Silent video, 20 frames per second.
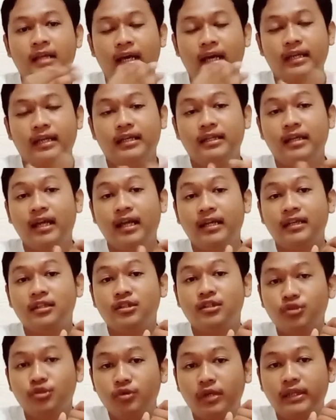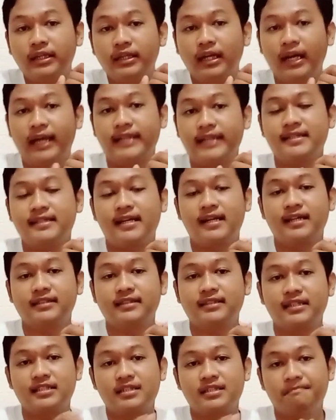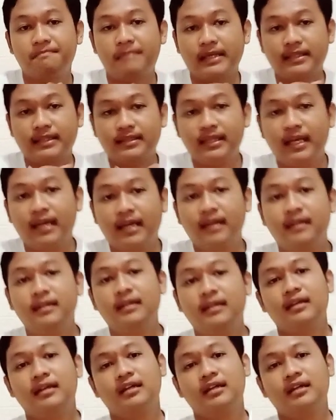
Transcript: dan itu adalah cara tercepatnya